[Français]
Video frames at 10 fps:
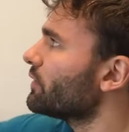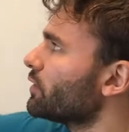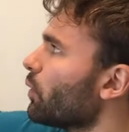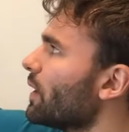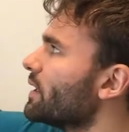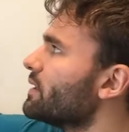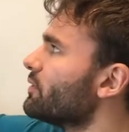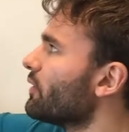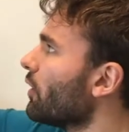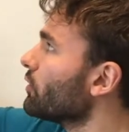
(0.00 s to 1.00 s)
avez trois lettres
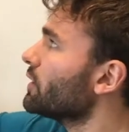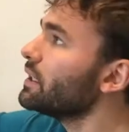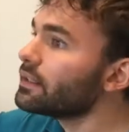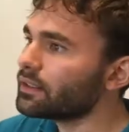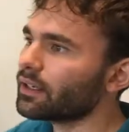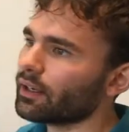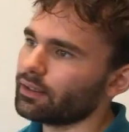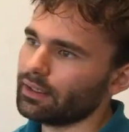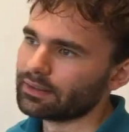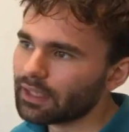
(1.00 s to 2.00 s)
différentes, X,
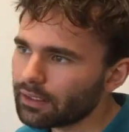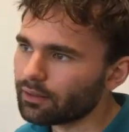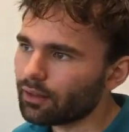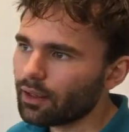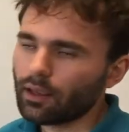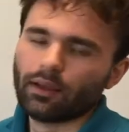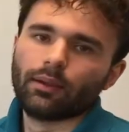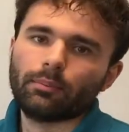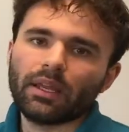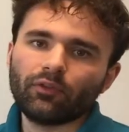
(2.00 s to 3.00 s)
Y et Z,
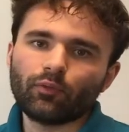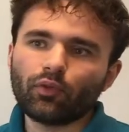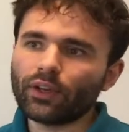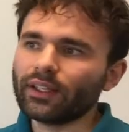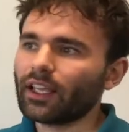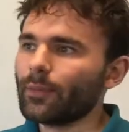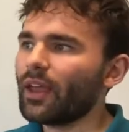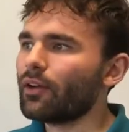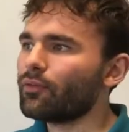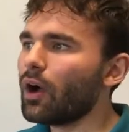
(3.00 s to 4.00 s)
mais vous pourriez très
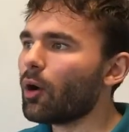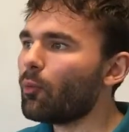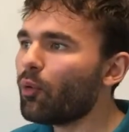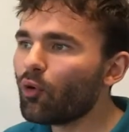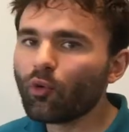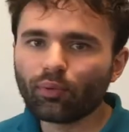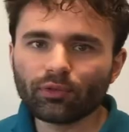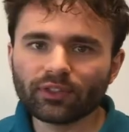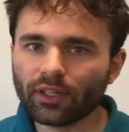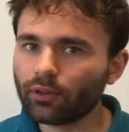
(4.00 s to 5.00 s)
bien avoir beaucoup
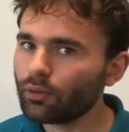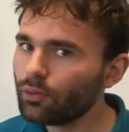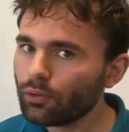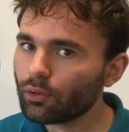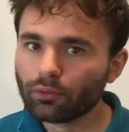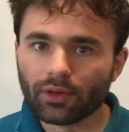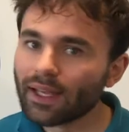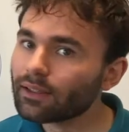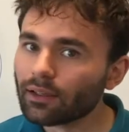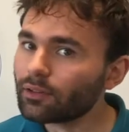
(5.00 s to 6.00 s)
plus d'inconnues que de
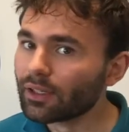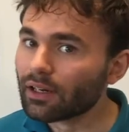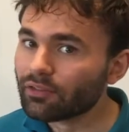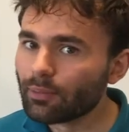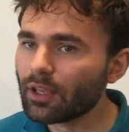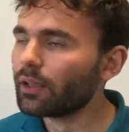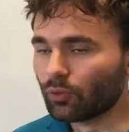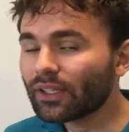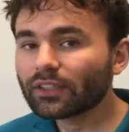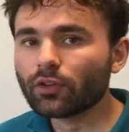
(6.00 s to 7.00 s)
lettres dans l'alphabet.
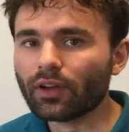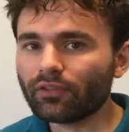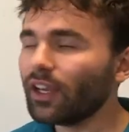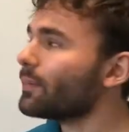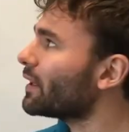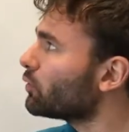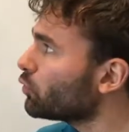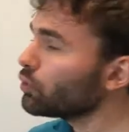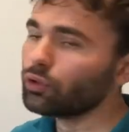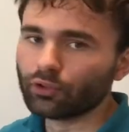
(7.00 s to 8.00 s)
Donc qu'est-ce qu'on va faire Et eh bien
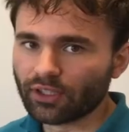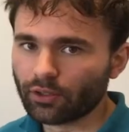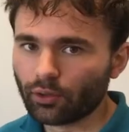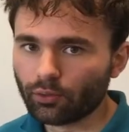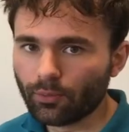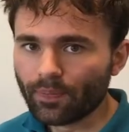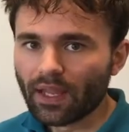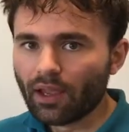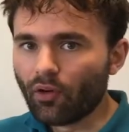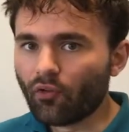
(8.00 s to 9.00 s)
toutes nos inconnues,
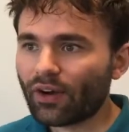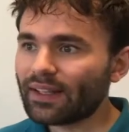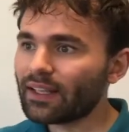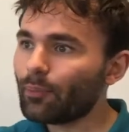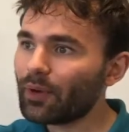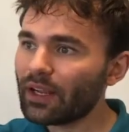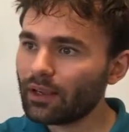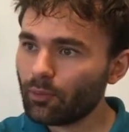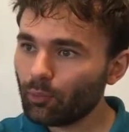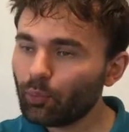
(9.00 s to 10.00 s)
on va les
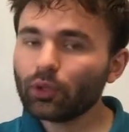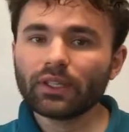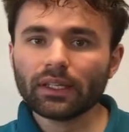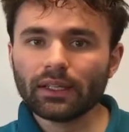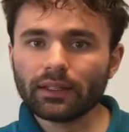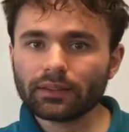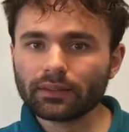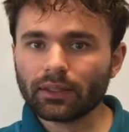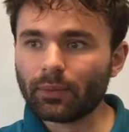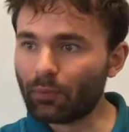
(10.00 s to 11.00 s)
appeler Petit
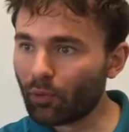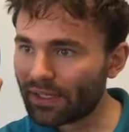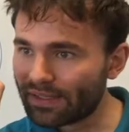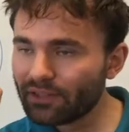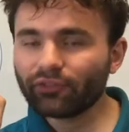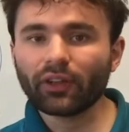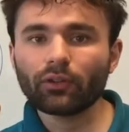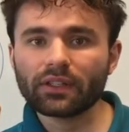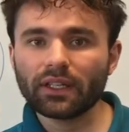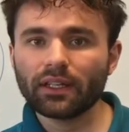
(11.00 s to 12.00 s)
x, mais pour les
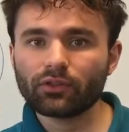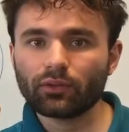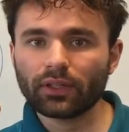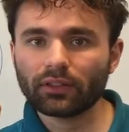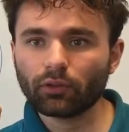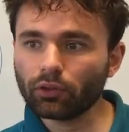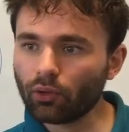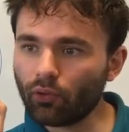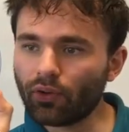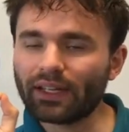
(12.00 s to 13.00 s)
différencier les unes des
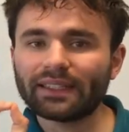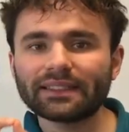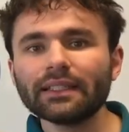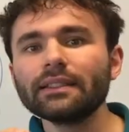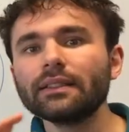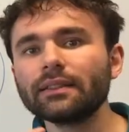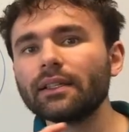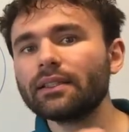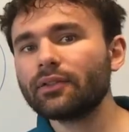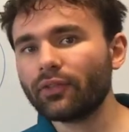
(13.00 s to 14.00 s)
autres, on va les
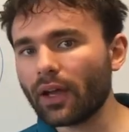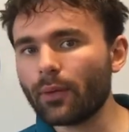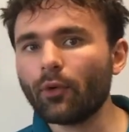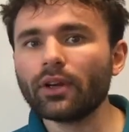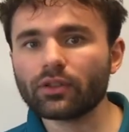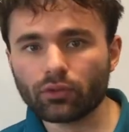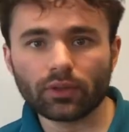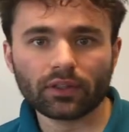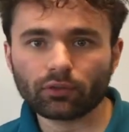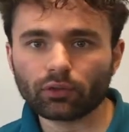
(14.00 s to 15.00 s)
indicer différemment les unes des